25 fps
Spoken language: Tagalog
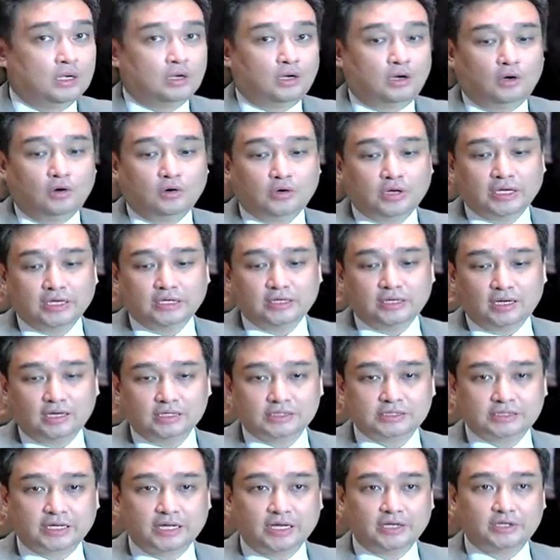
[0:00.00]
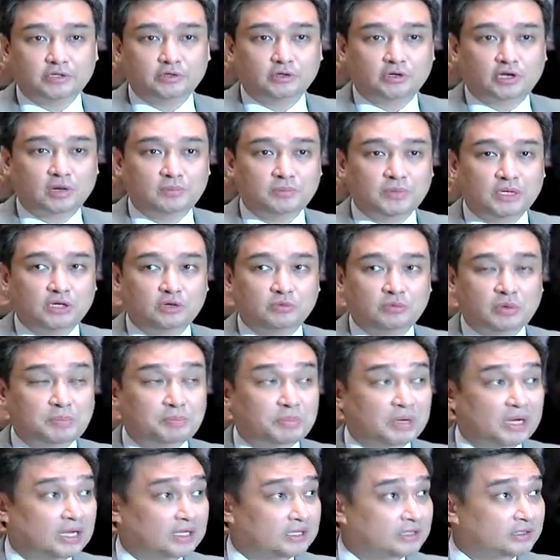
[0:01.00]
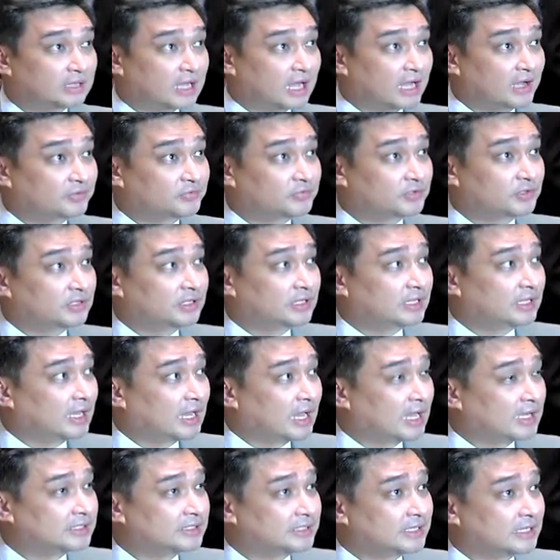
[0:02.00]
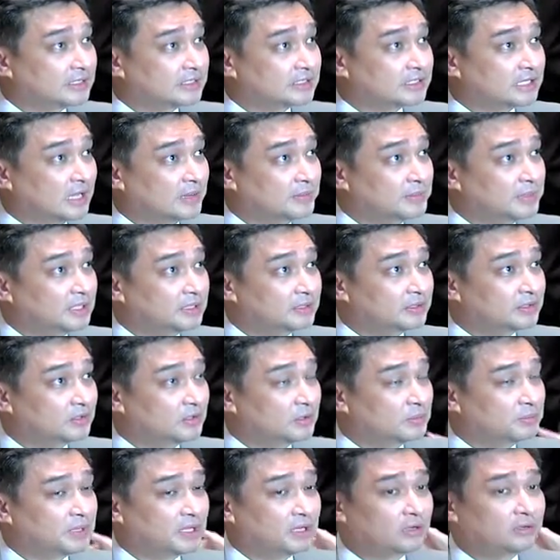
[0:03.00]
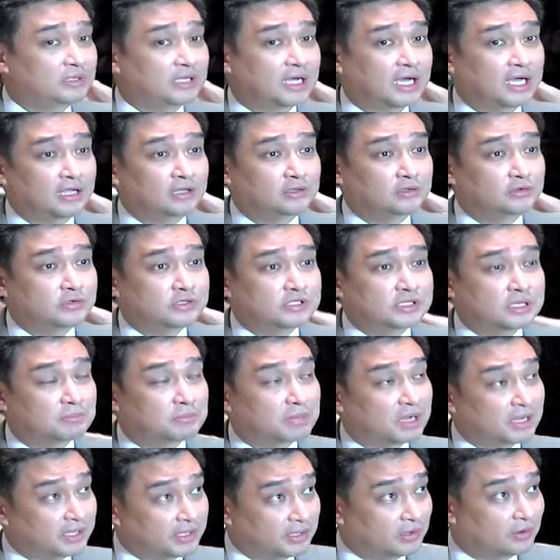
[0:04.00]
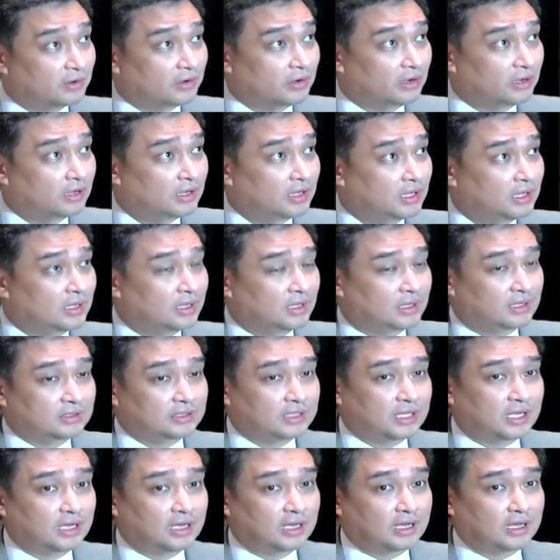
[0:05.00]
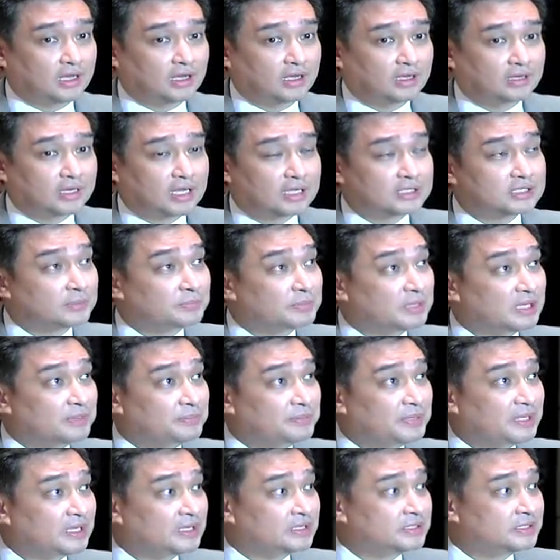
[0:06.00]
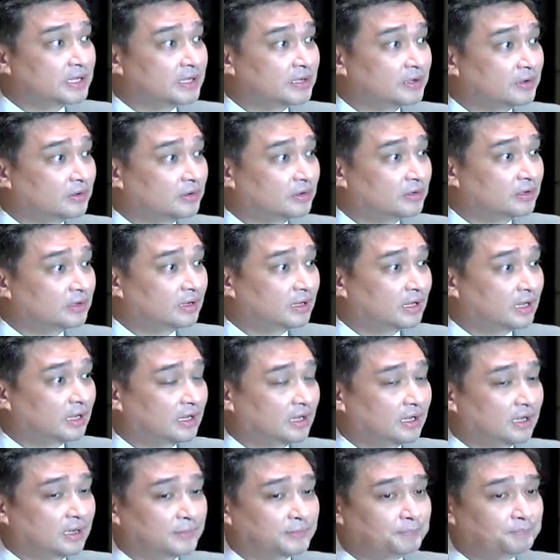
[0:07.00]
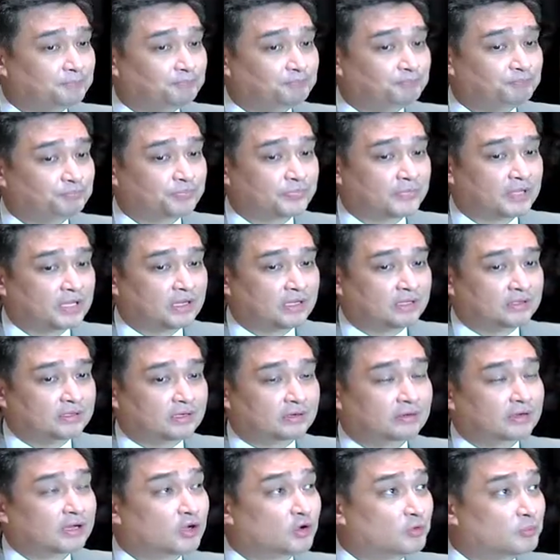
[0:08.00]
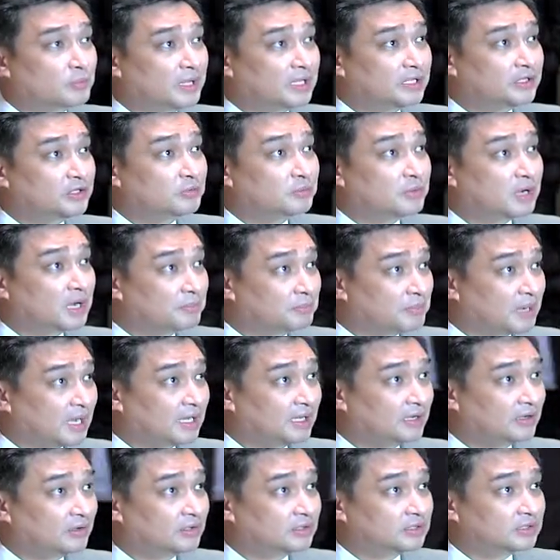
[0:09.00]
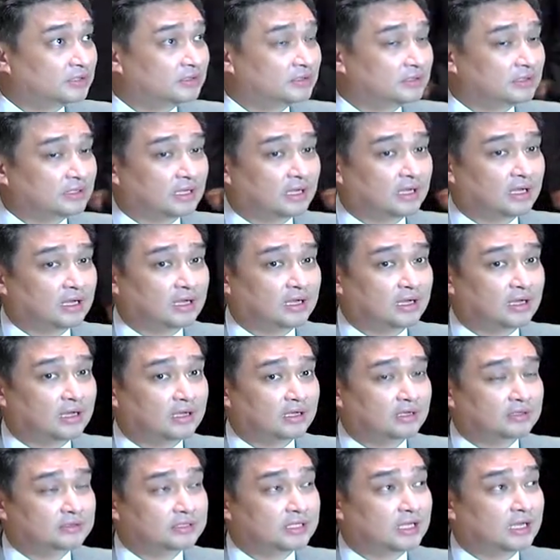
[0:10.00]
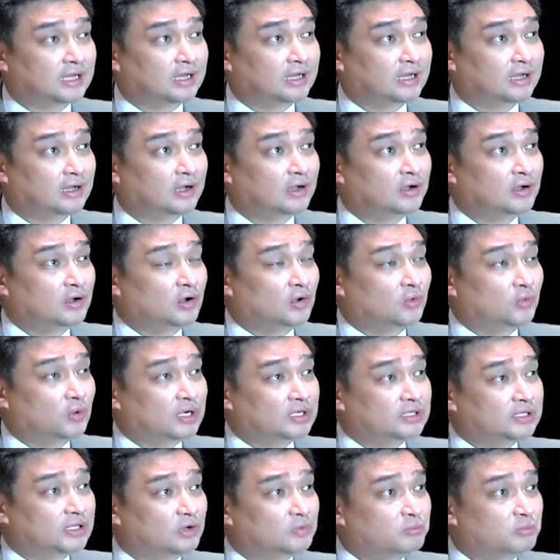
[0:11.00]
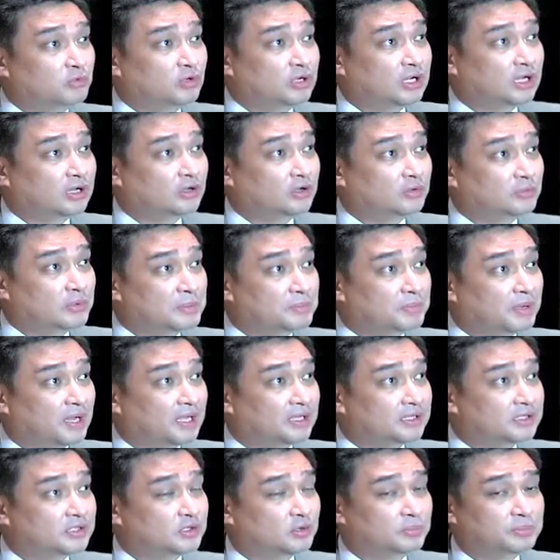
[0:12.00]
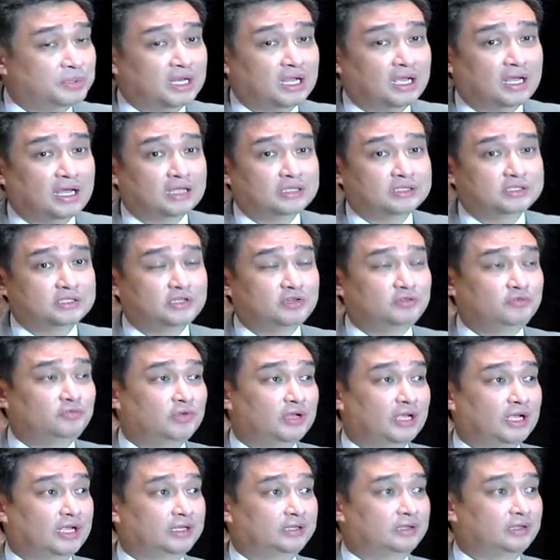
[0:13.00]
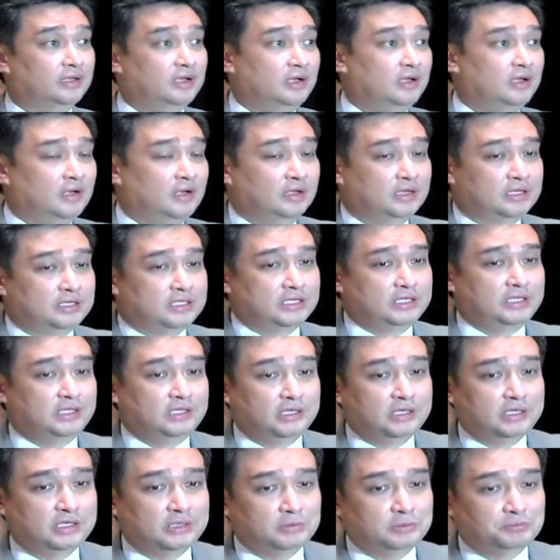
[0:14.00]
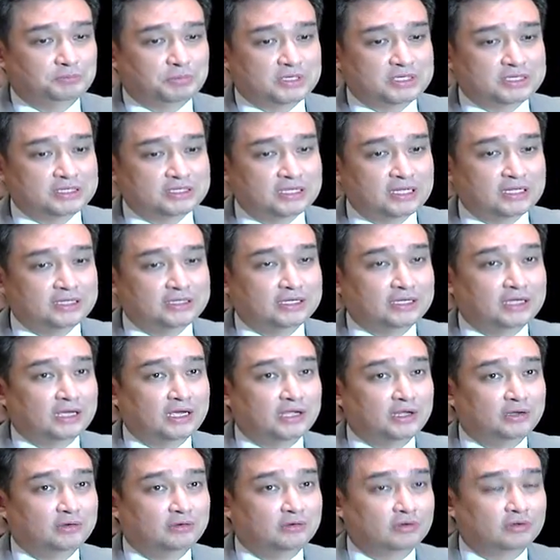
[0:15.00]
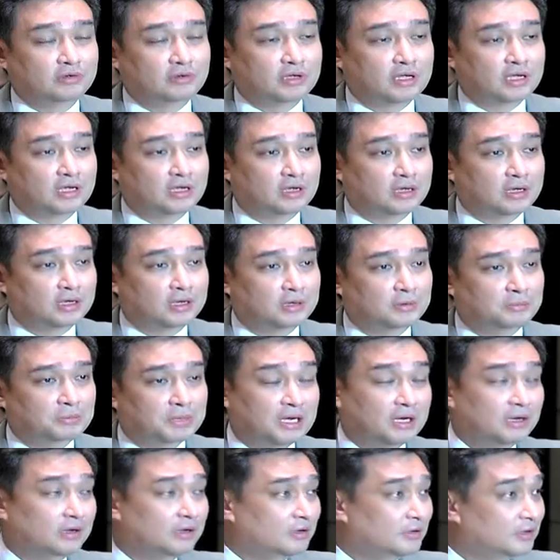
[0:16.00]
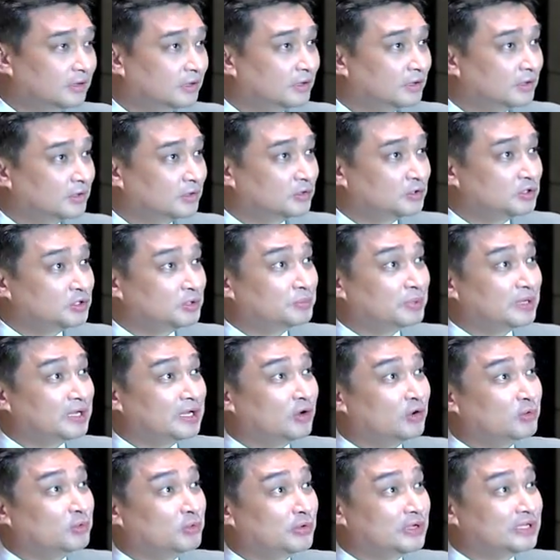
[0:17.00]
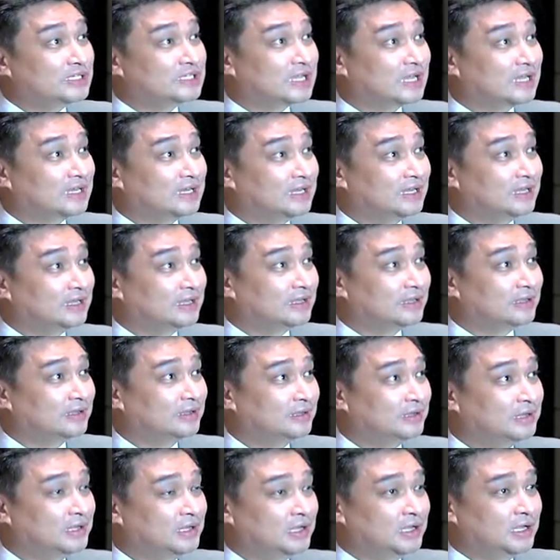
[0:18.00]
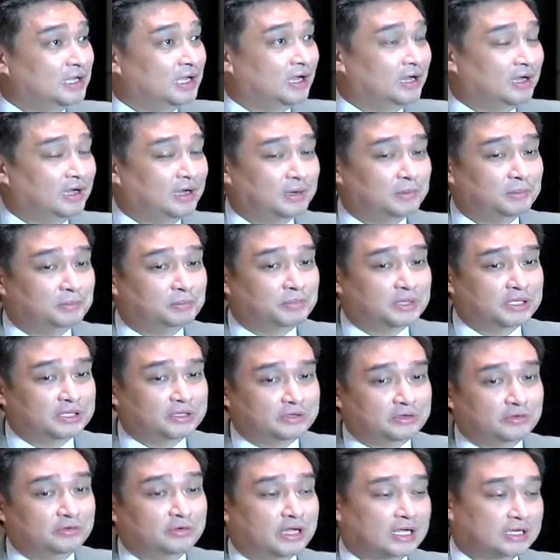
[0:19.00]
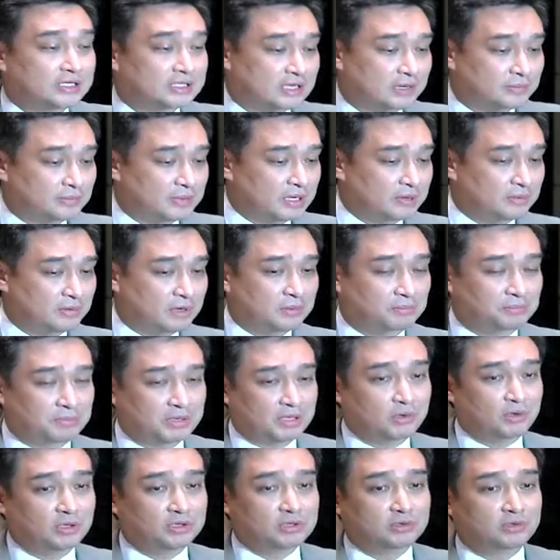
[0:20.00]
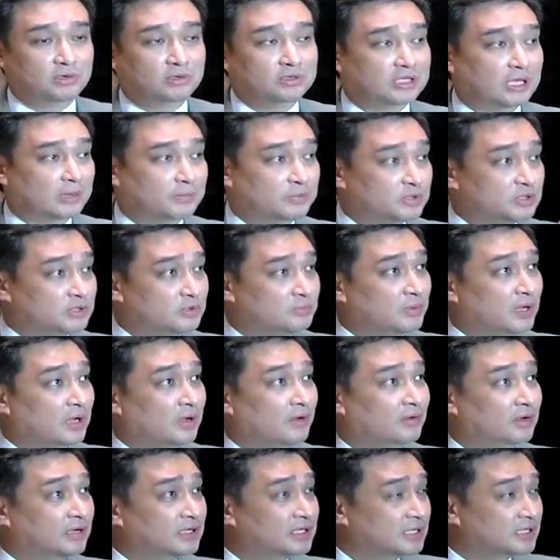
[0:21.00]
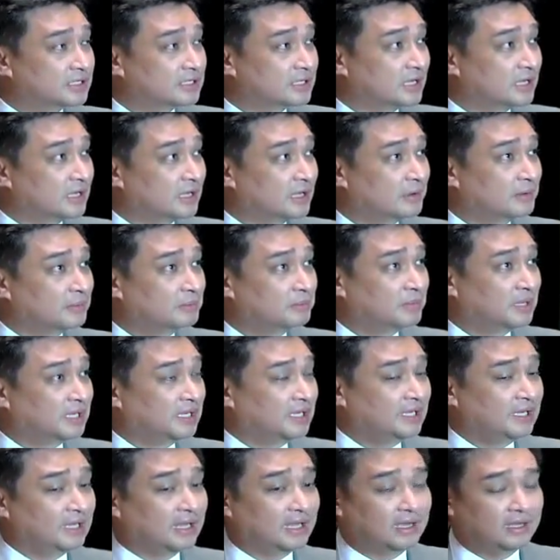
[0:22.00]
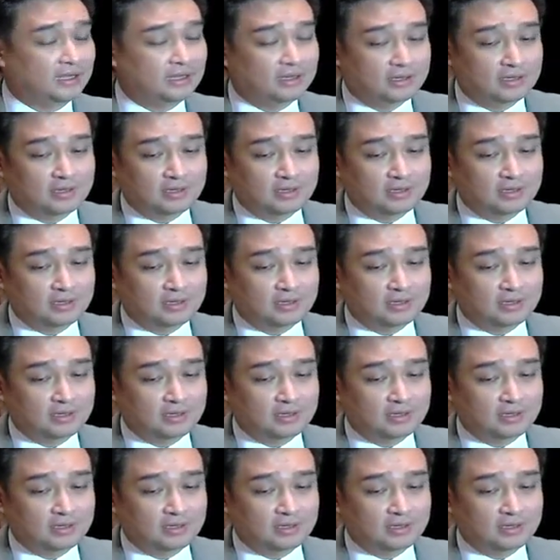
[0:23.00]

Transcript: Okay, nakaschedule kami lumipad after the ASEAN Summit, no? Pero dahil dun sa bagyo na nasa Pilipinas ngayon, um, nag-recommend yung mga pilot uh, na wag daw munang lumipad. So pinakancel yung flight. Si Presidente nga yung uh, parang gusto pa niyang umuwi sana eh. Uh, but yun nga sabi ng mga piloto, tapos tumawag siya sa Manila.